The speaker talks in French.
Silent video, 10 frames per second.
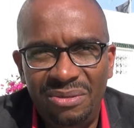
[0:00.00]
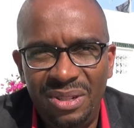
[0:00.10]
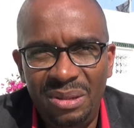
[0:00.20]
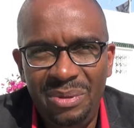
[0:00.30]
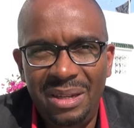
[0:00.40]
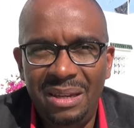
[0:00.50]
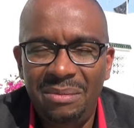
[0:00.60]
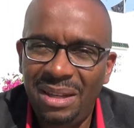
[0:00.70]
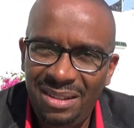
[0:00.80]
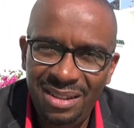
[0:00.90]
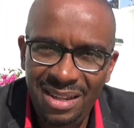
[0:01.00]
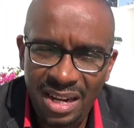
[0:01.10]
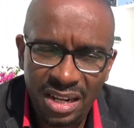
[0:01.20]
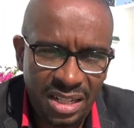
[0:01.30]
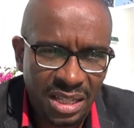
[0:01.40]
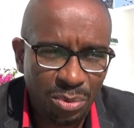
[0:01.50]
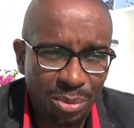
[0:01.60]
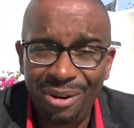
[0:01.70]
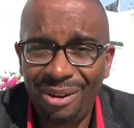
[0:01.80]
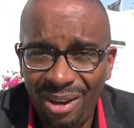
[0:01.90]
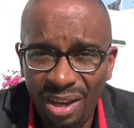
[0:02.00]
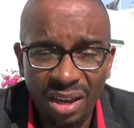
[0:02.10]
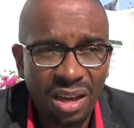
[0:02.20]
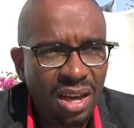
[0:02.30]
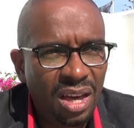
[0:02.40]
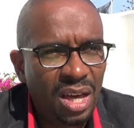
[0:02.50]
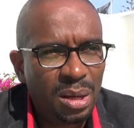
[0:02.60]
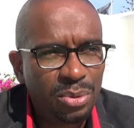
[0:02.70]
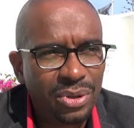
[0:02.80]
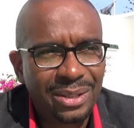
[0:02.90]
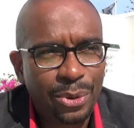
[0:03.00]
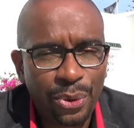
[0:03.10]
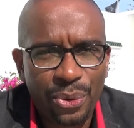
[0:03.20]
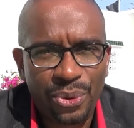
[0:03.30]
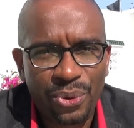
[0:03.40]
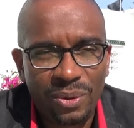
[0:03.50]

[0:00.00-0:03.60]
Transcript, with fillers: les biens matériels qui me manquent pour être heureux.